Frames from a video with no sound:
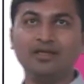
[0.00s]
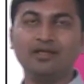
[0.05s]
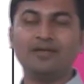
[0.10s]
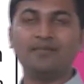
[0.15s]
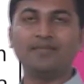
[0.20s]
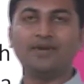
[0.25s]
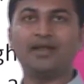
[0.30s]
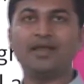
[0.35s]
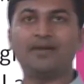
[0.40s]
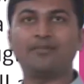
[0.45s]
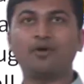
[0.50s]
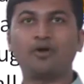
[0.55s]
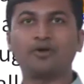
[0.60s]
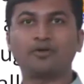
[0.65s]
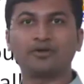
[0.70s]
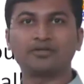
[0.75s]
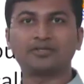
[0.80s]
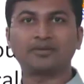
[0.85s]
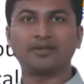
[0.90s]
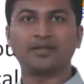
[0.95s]
पहले आप ऑटो
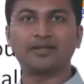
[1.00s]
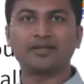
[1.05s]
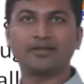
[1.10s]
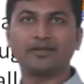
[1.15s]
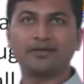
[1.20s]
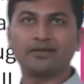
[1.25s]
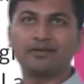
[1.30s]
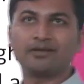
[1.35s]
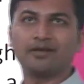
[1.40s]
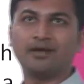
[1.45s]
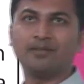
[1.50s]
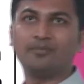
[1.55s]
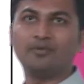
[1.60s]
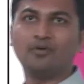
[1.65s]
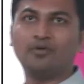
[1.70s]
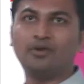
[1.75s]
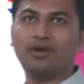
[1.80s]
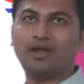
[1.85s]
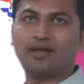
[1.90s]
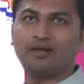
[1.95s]
रिक्शा में जाते थे अब
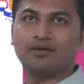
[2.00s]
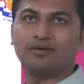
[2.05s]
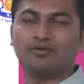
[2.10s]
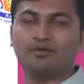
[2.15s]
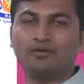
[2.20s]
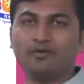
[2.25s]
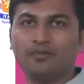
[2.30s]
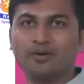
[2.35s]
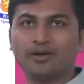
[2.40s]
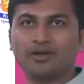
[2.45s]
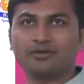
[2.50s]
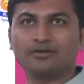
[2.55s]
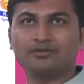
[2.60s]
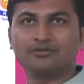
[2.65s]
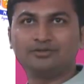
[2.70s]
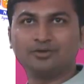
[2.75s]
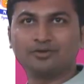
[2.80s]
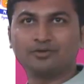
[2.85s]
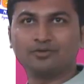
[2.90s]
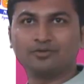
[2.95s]
ओला उबर
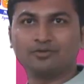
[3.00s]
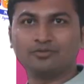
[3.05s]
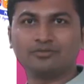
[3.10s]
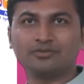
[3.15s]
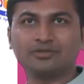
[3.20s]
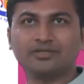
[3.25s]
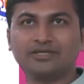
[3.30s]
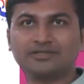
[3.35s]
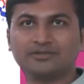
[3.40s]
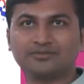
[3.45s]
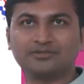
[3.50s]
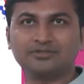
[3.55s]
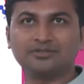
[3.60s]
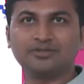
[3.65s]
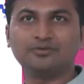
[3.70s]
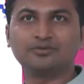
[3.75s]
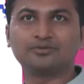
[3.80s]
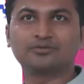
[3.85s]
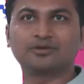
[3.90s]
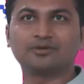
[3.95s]
जुगनू ये सब चीज़ें
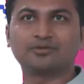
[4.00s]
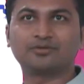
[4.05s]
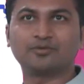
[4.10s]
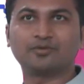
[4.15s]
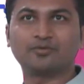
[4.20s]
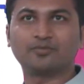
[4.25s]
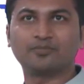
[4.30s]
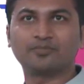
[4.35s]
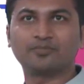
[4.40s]
यूज़ करते हो